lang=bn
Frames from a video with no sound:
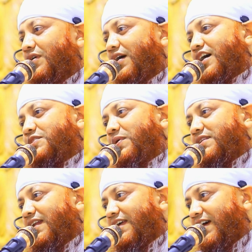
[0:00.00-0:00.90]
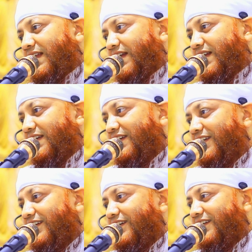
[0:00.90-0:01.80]
উনি হাসপাতালে গেলেন
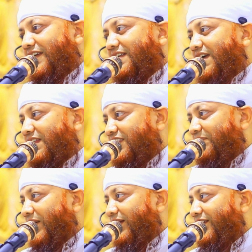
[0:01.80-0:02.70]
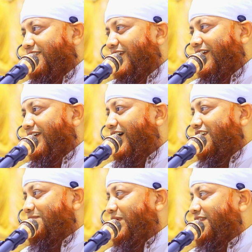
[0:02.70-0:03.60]
গিয়ে জানতে পারলেন যে এই
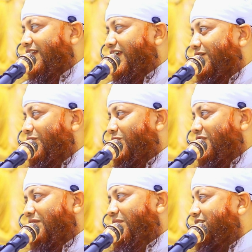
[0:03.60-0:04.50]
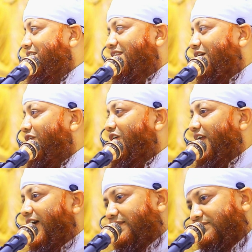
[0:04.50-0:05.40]
হাসপাতালে কুকুরের ভ্যাকসিন দেওয়া
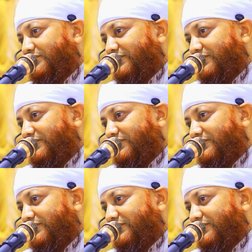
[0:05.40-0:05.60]
হয় না